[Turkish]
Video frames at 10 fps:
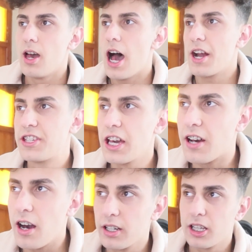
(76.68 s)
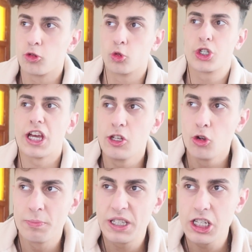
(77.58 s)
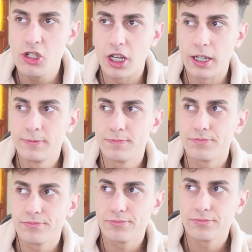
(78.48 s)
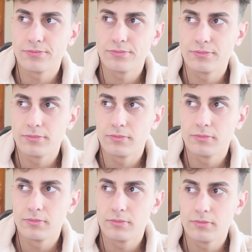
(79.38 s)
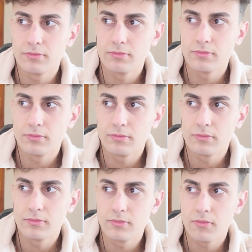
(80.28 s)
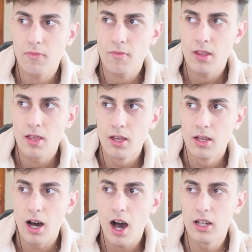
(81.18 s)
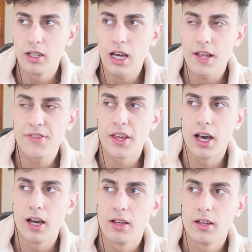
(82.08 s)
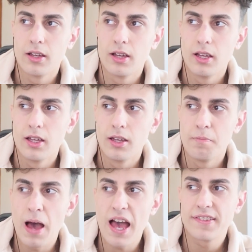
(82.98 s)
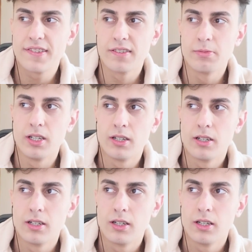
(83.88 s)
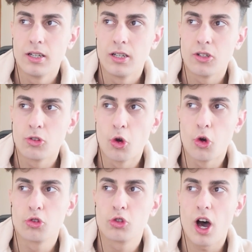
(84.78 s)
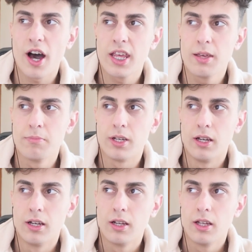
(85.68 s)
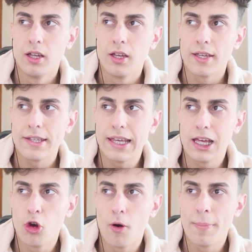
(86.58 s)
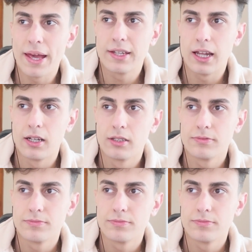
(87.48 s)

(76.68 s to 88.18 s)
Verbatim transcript: Erkek kankaları duşa giriyorum deyince. Bring the action. Anlık atsana. Bensiz mi? Görüntülü arayayım mı? Geliyorum bekle.